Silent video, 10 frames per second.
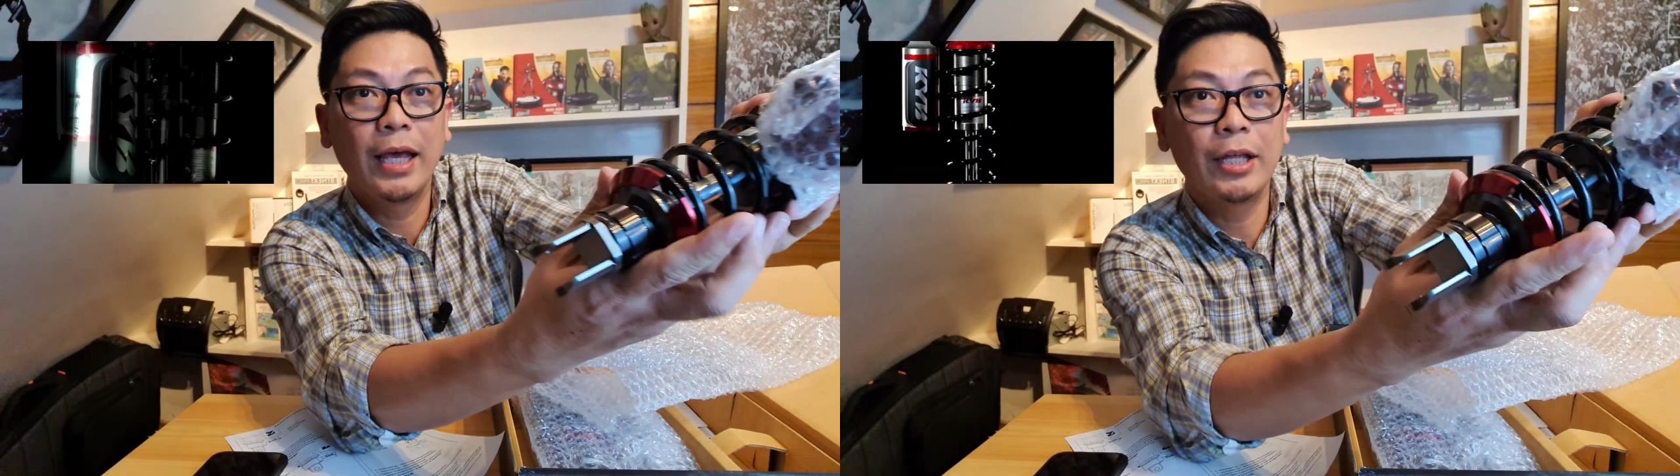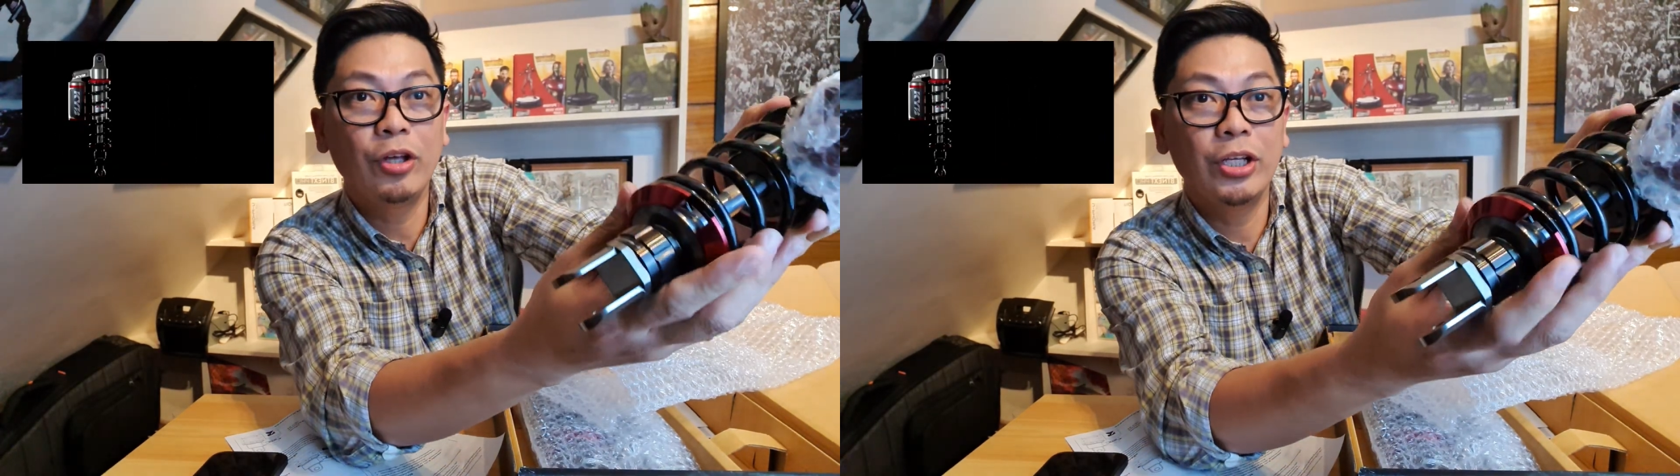
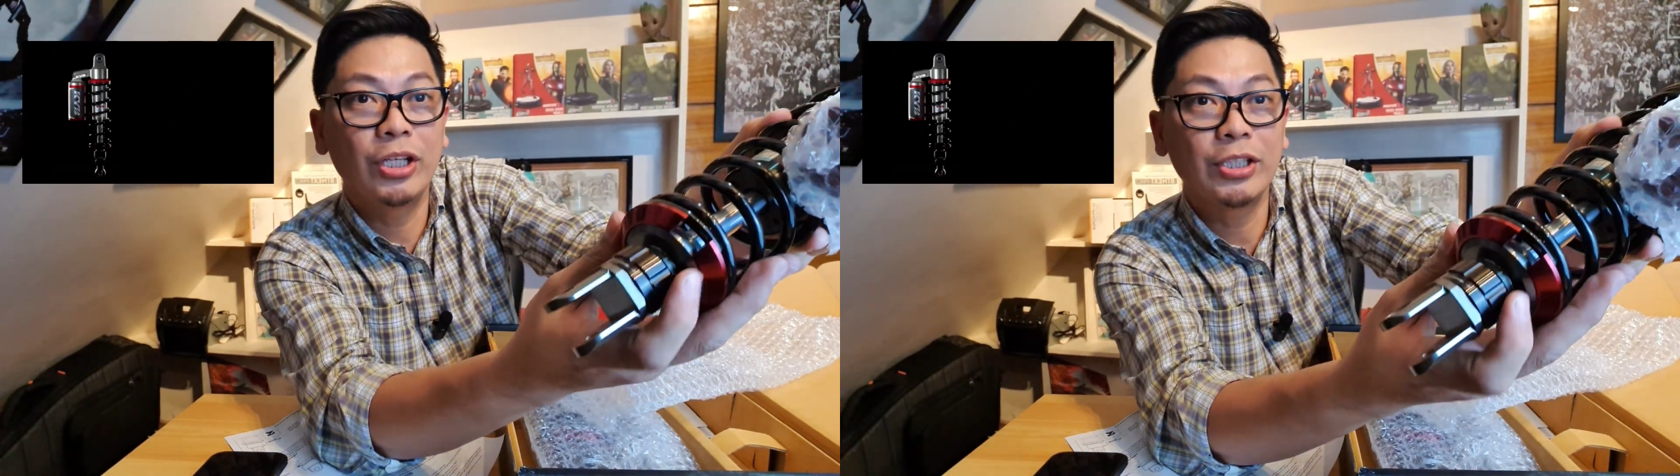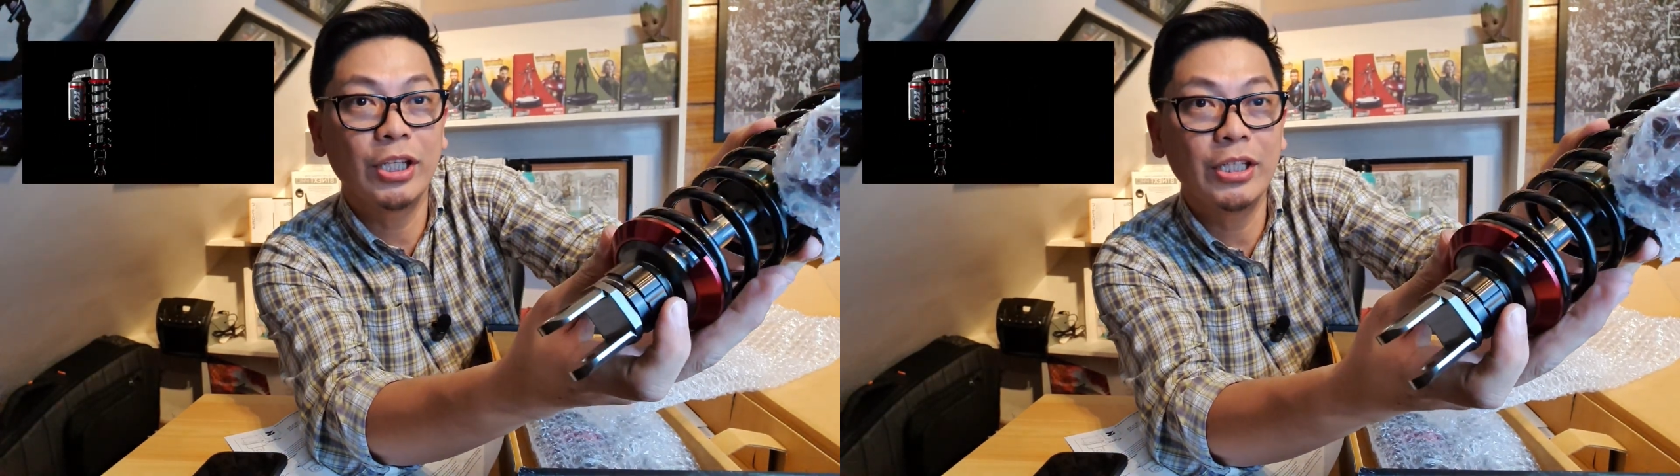Ito yung
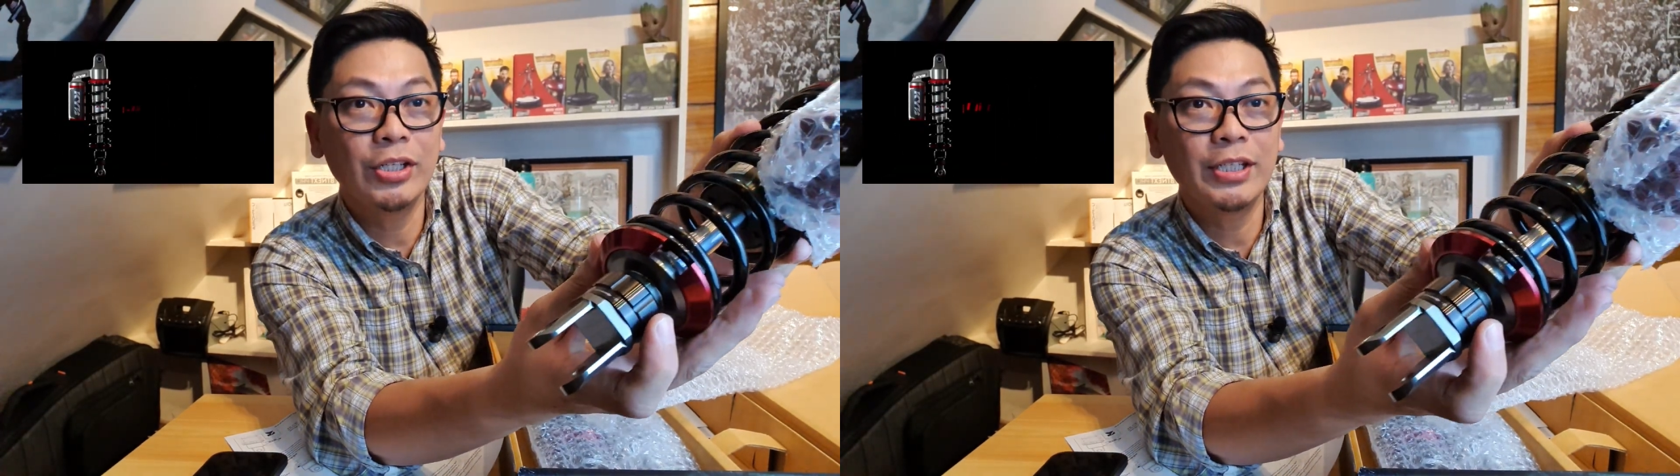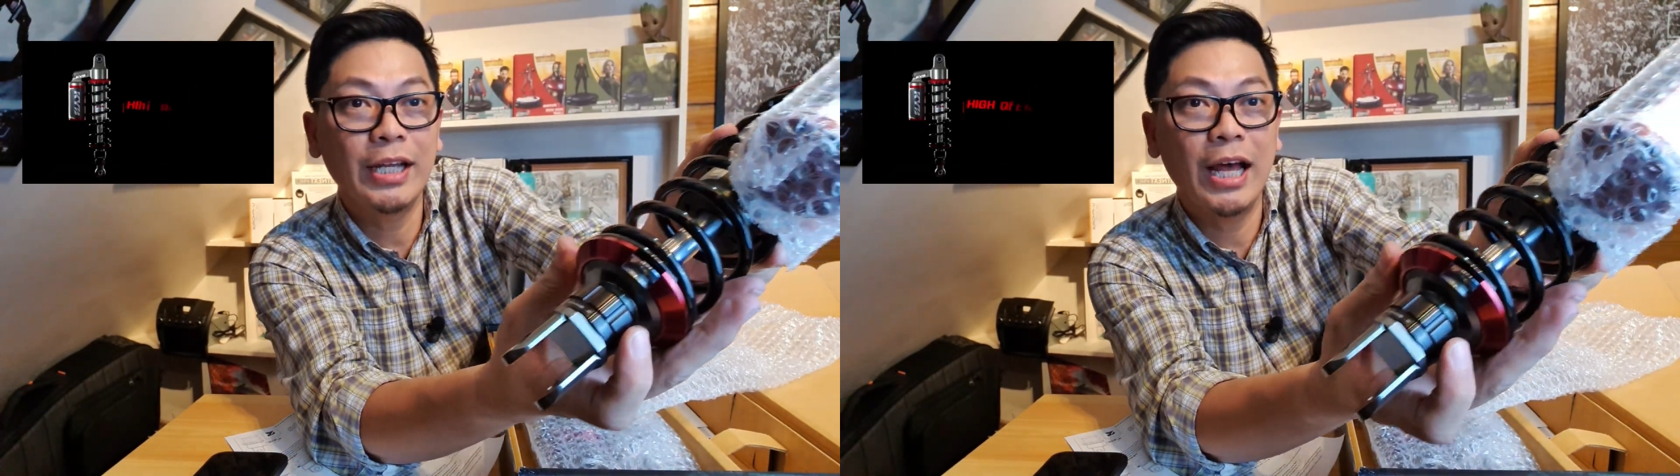adjustan
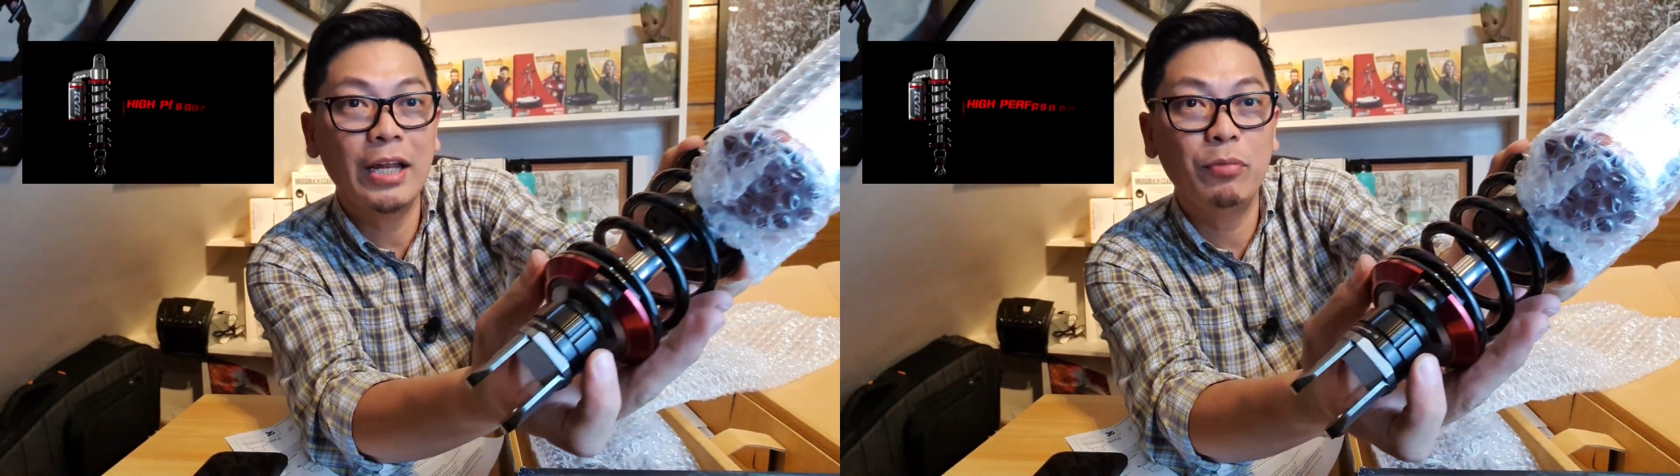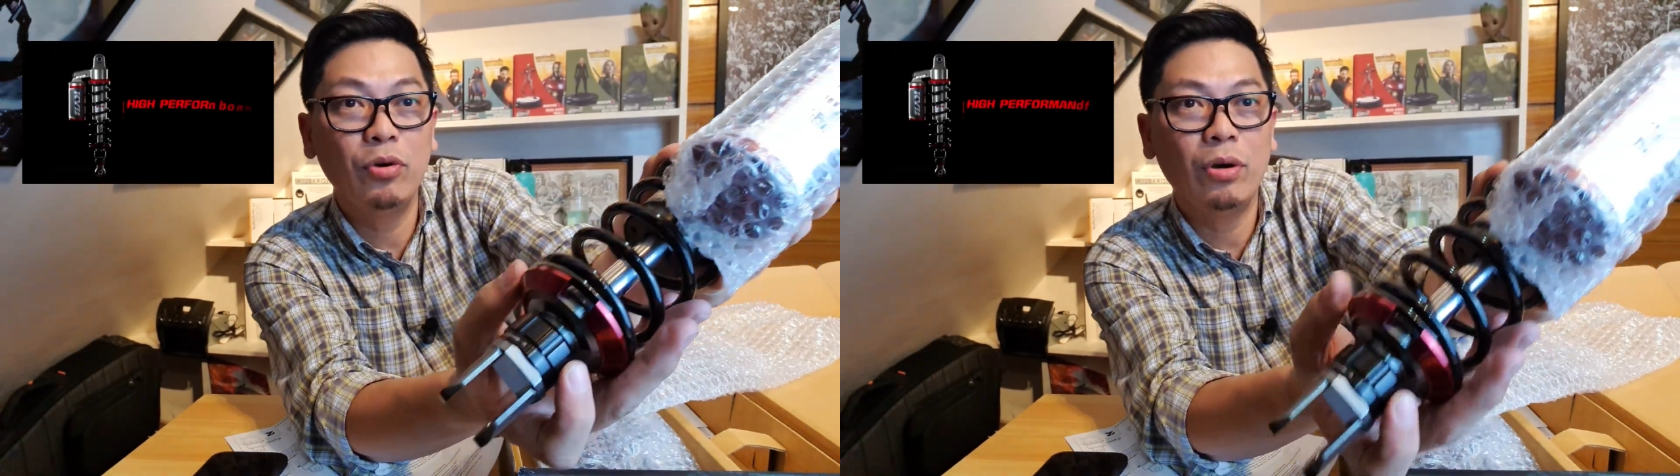niya sa
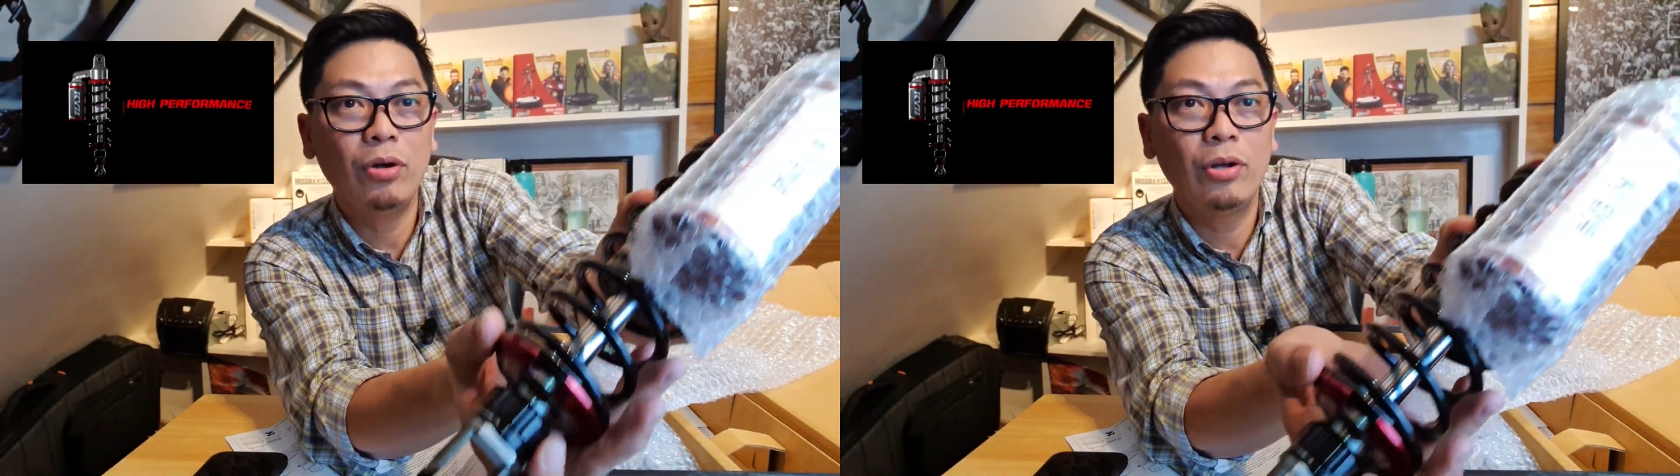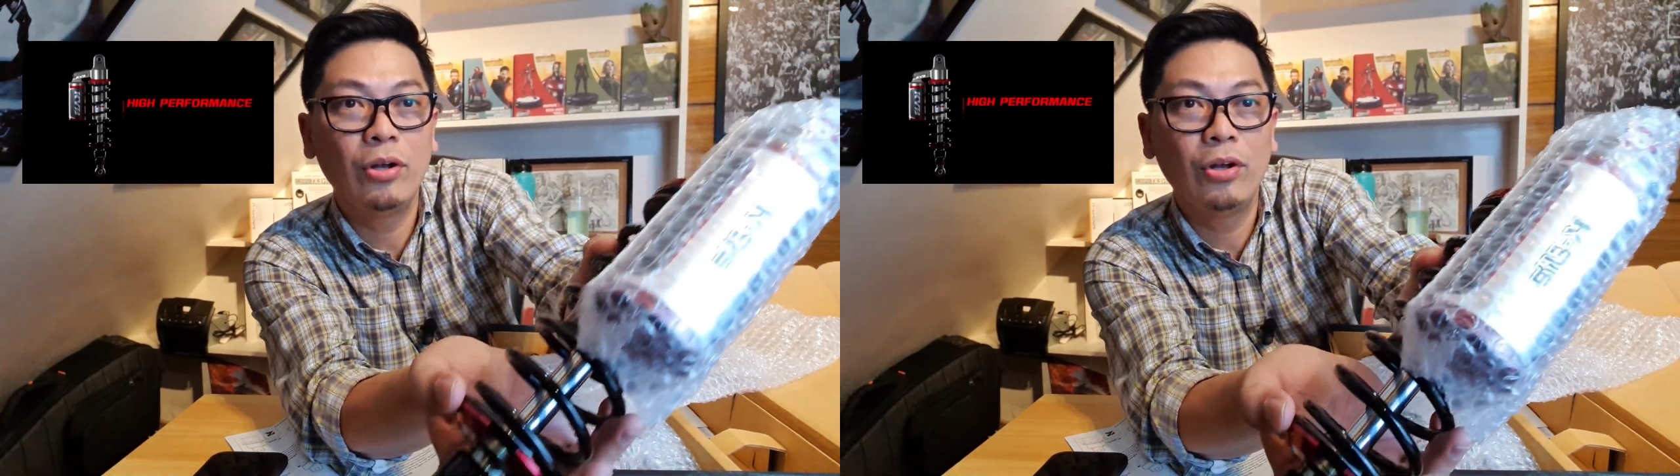ilalim mo.